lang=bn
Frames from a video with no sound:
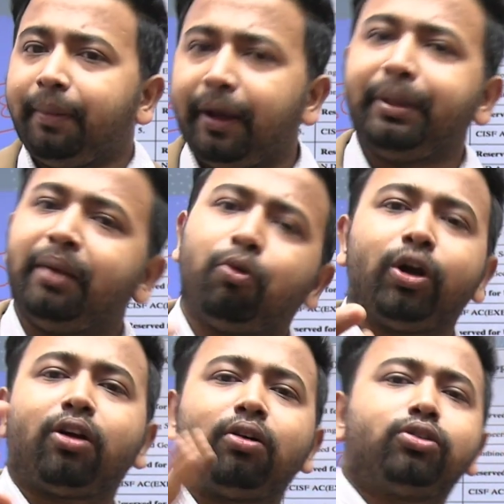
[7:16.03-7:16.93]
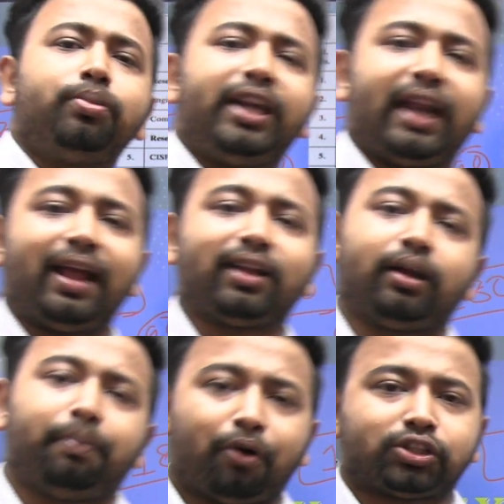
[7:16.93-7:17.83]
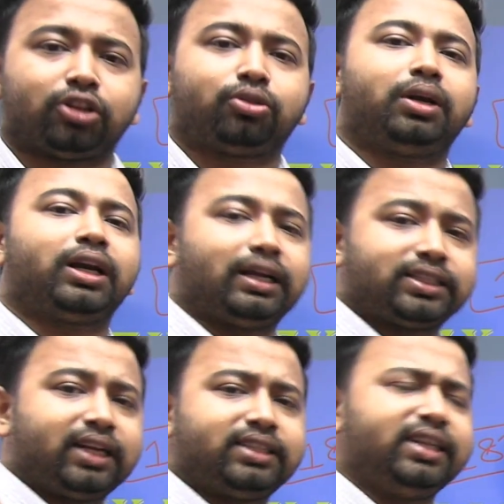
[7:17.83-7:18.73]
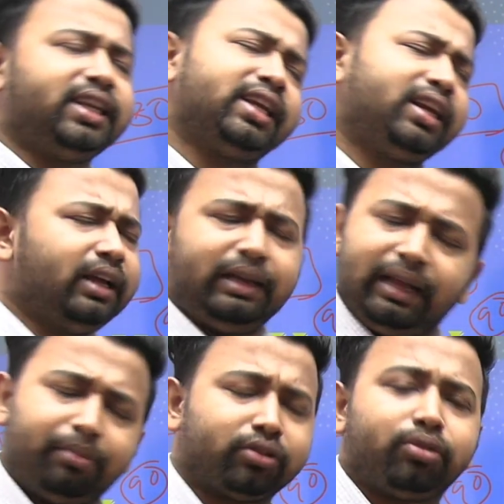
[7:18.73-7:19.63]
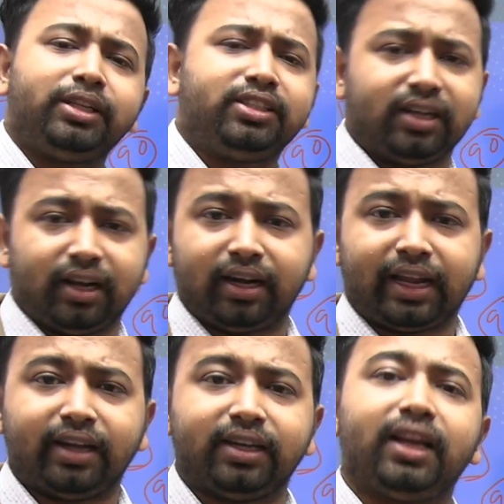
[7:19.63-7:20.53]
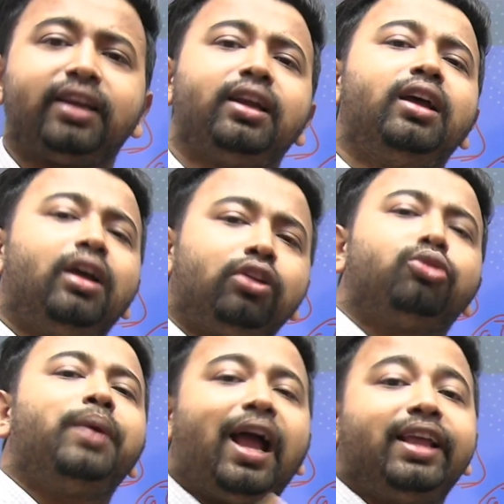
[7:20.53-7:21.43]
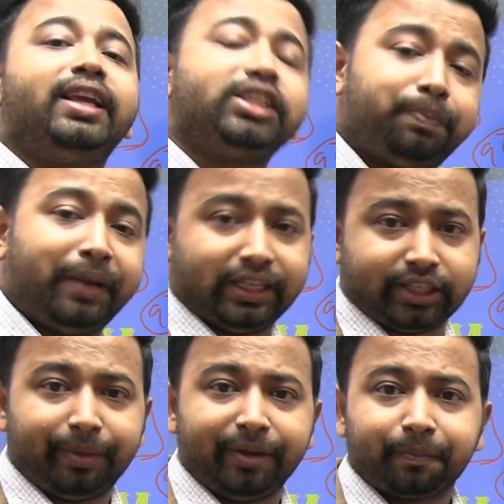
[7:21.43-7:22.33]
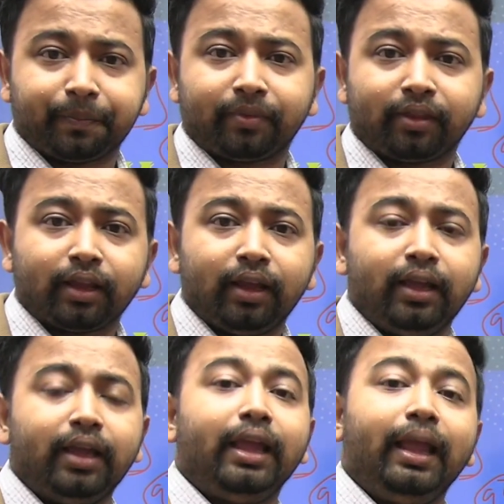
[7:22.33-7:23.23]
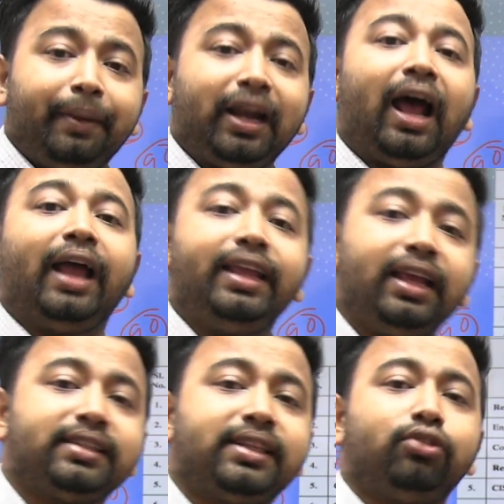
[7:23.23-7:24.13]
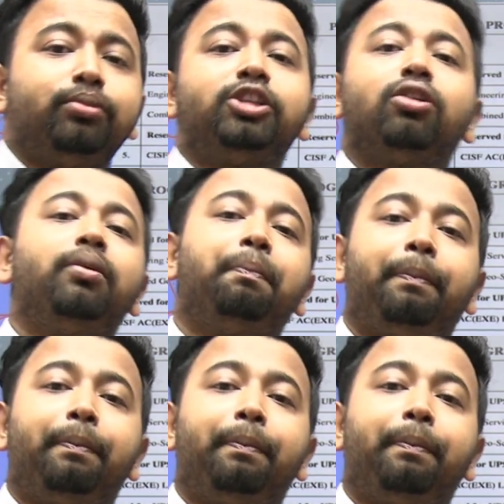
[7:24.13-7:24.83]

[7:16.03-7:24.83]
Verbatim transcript: এভাবে মনে করো তুমি র্যাঙ্ক পঁচাত্তরের কাছাকাছি নিয়ে এলে এবং তুমি জেনারেল ক্যান্ডিডেট তুমি আইএস পেয়ে যাবে এবার আইএসে তুমি যখন